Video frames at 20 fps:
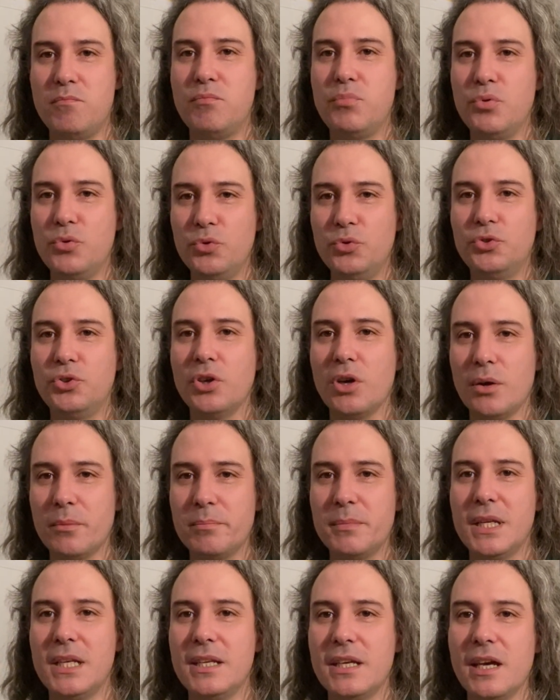plusieurs
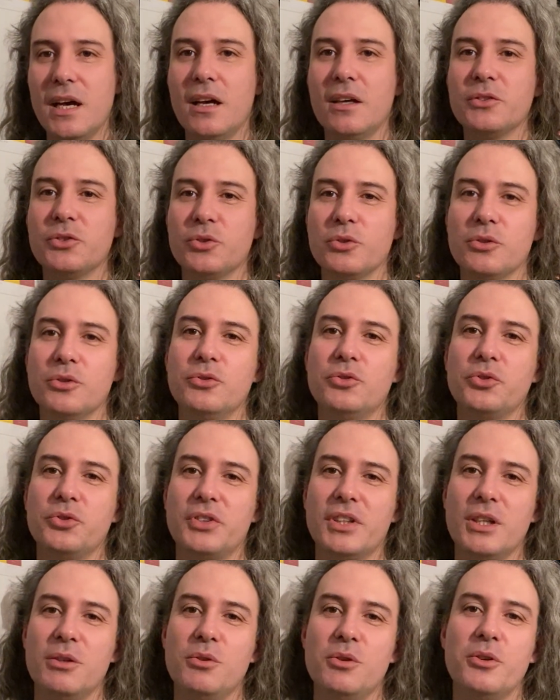milliards de
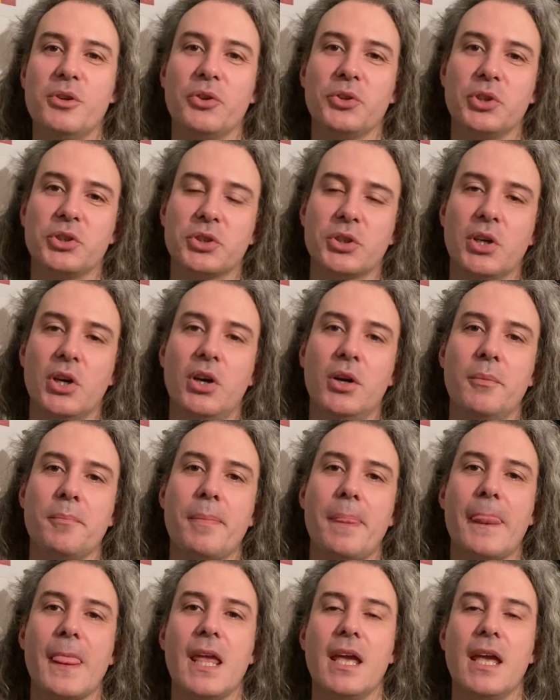cellules dans notre corps.